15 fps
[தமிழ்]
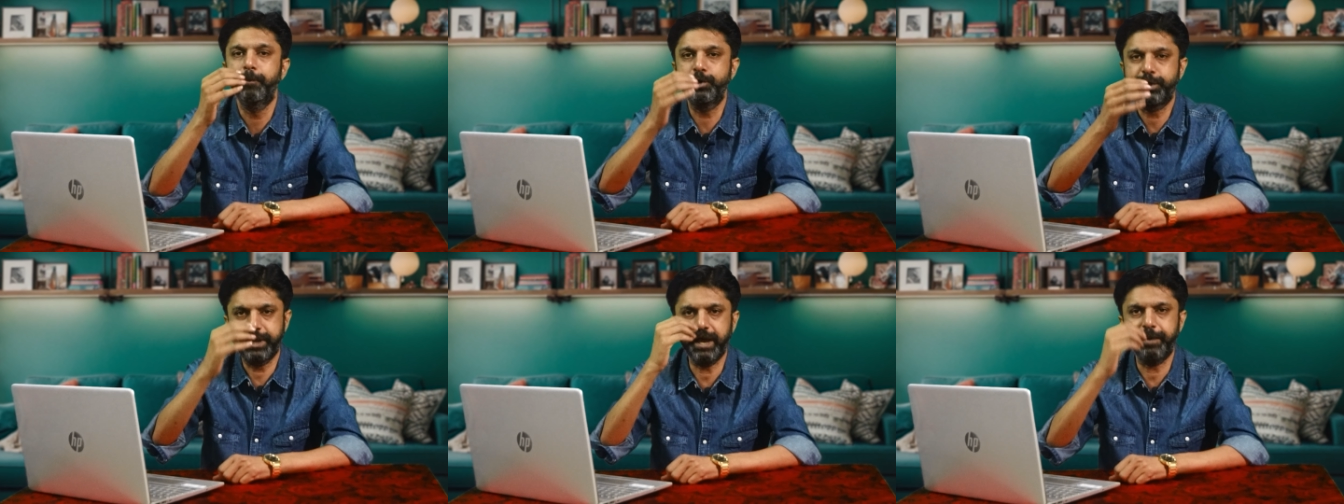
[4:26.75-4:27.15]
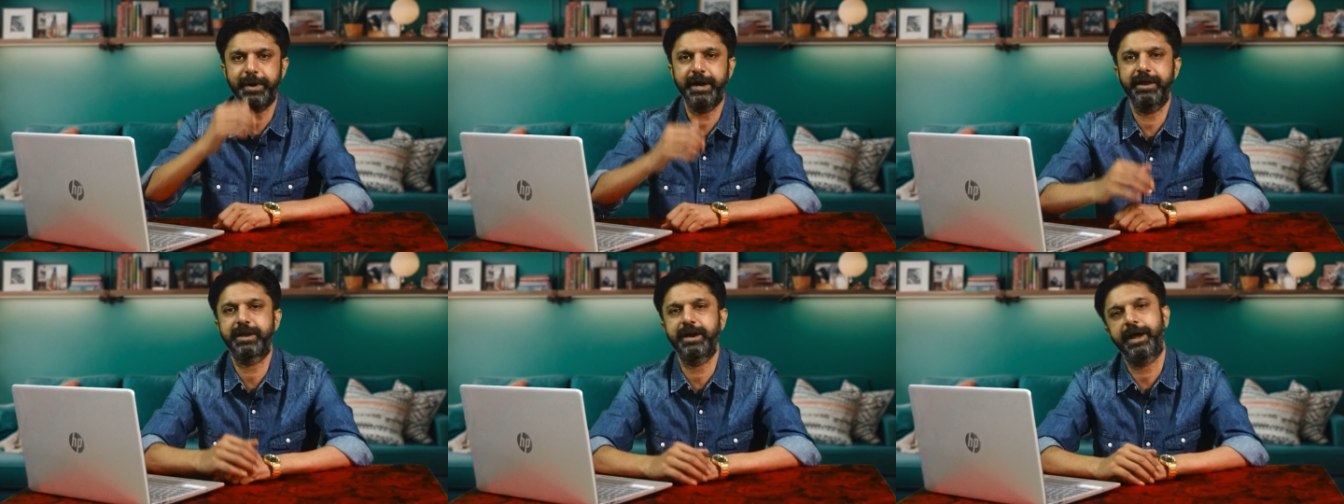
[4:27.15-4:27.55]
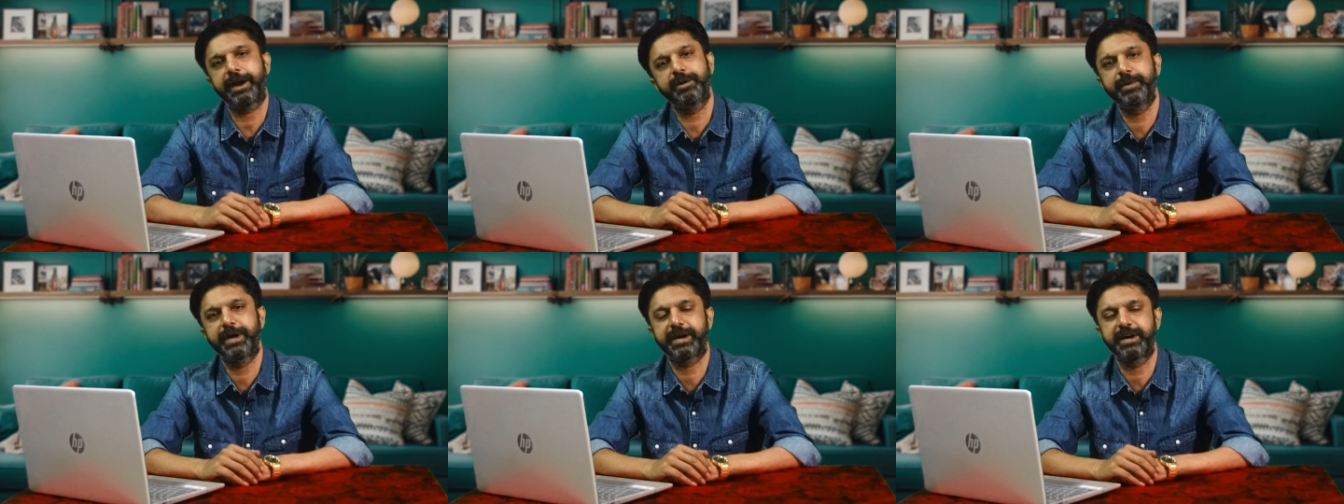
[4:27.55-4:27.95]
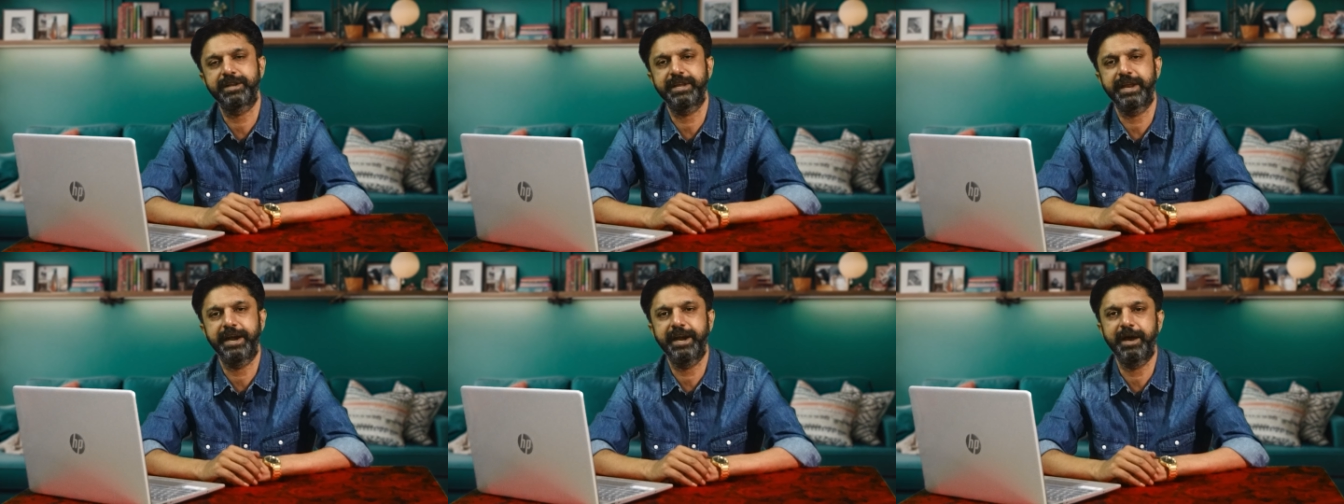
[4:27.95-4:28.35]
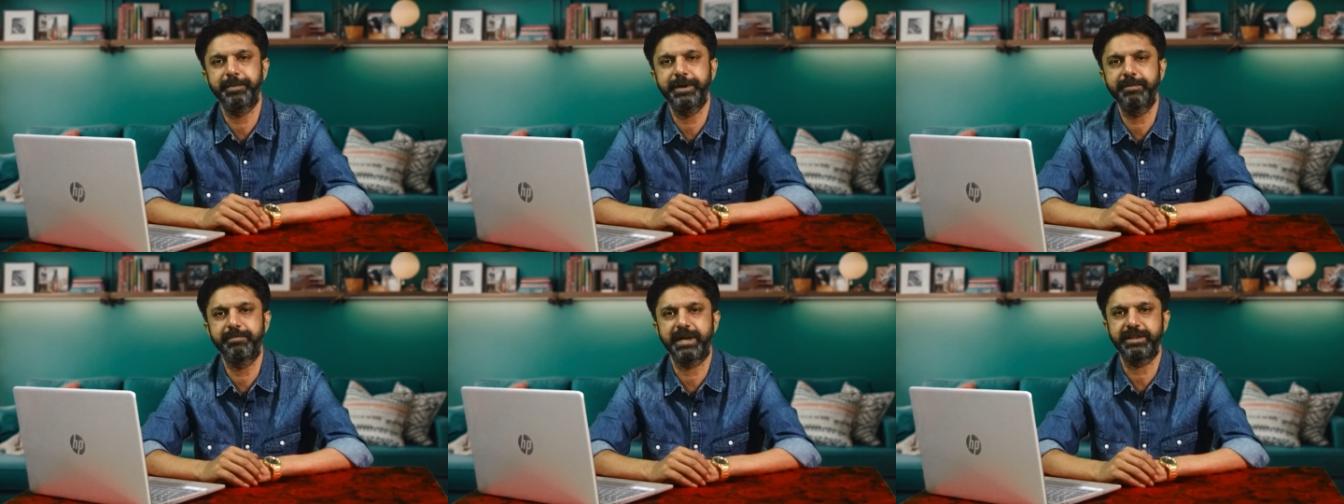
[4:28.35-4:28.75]
முக்கியமான காரணமா இருக்கிறது என்ன
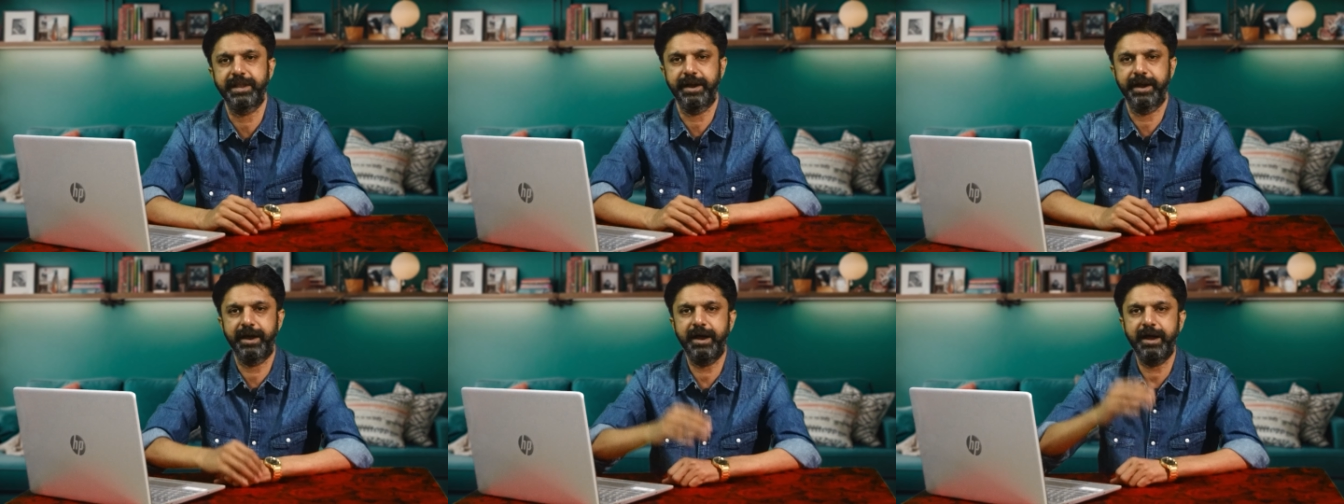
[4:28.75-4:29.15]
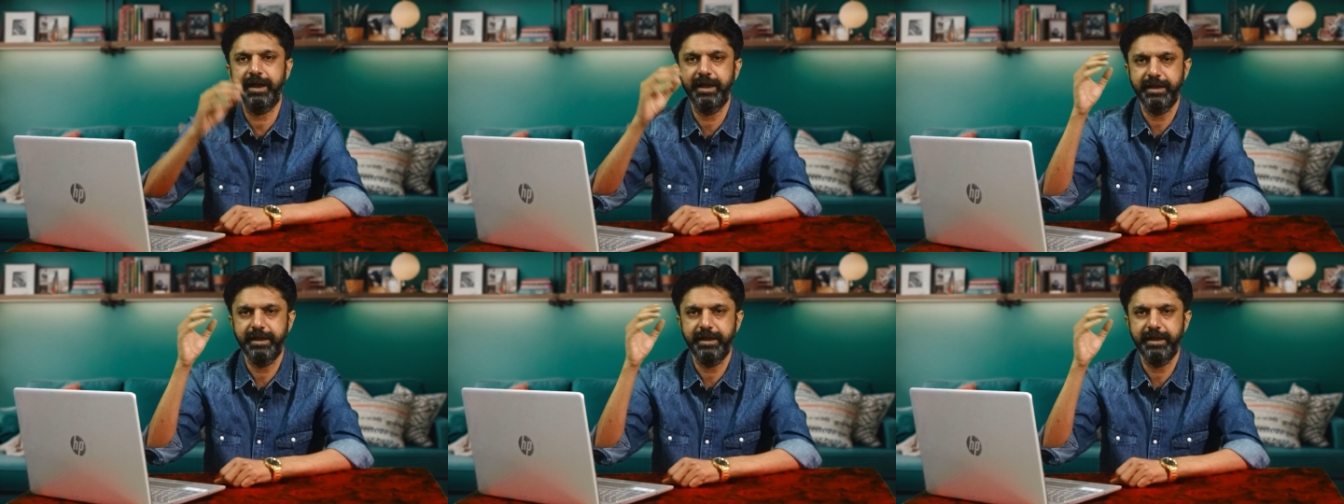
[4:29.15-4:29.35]
அப்படின்னு பாத்தீங்கன்னா